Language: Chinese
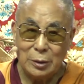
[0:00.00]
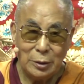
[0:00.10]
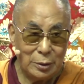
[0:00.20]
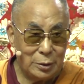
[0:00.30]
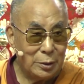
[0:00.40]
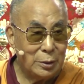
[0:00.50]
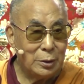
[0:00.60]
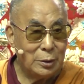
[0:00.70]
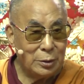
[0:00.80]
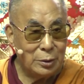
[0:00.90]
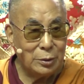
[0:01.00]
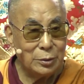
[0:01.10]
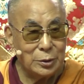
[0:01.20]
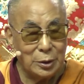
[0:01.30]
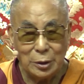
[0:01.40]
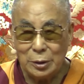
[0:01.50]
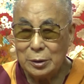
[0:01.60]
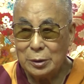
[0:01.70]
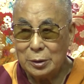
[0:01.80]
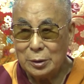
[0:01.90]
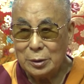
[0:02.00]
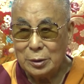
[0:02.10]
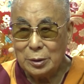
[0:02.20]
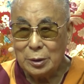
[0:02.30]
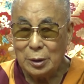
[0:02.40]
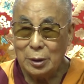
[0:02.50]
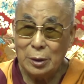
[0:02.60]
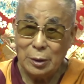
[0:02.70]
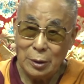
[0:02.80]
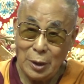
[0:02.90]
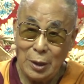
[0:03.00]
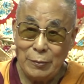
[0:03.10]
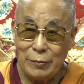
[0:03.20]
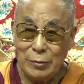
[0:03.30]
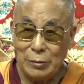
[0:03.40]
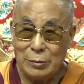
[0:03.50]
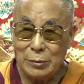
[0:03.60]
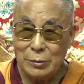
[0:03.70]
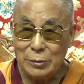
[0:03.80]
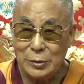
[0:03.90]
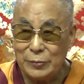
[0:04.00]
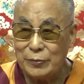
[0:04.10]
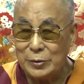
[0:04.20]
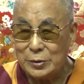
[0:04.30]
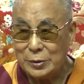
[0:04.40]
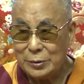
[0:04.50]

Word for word: 啊，从第二层次来讲的话呢，我作为七十亿人口的一员，